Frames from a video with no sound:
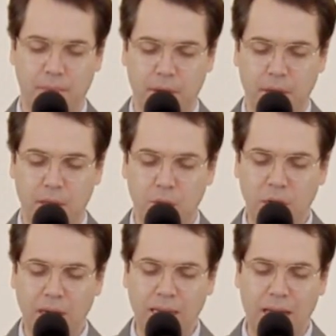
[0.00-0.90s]
não
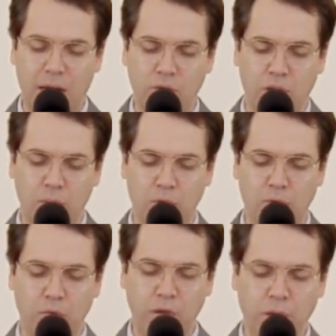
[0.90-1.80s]
inclinados a muito
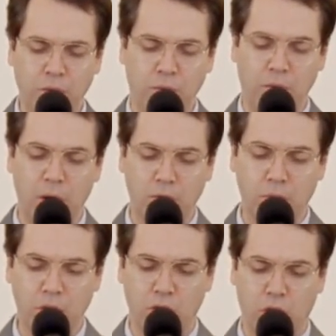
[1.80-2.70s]
vinho, não
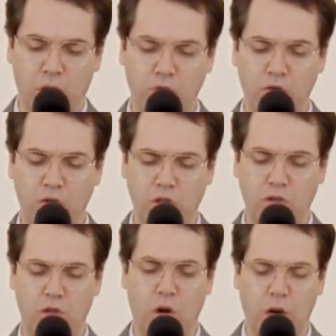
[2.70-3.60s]
cobiçosos de
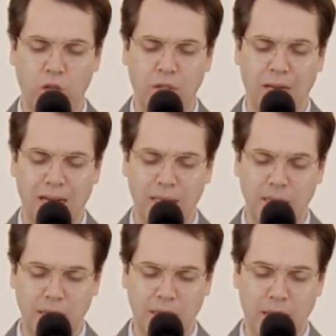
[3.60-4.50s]
sórdida
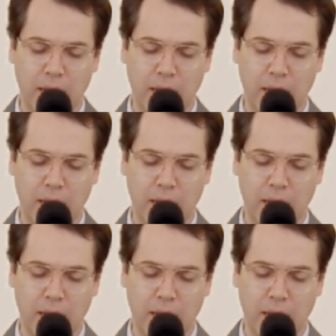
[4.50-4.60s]
ganância,